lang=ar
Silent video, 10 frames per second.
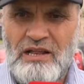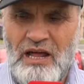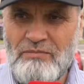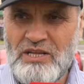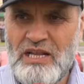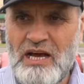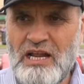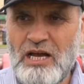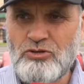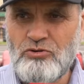الحمد لله
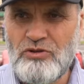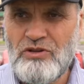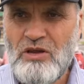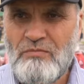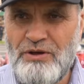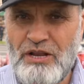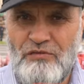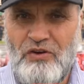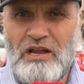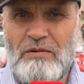اللي غتكون
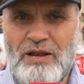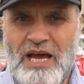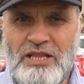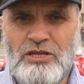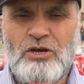بالنفع للبلاد